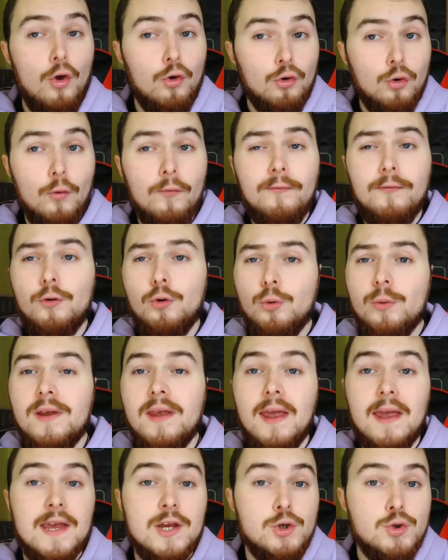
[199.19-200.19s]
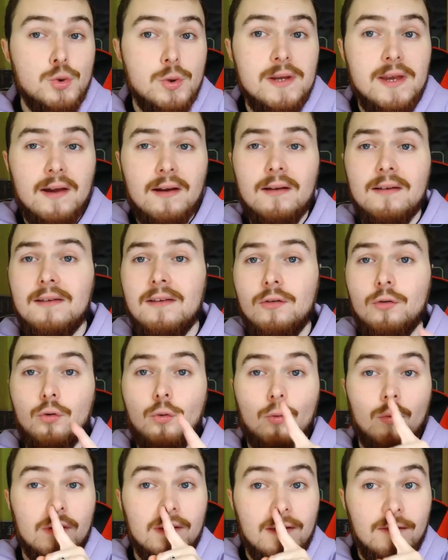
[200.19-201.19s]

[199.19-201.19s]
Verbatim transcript: sauf Louis et Julien qui, sont,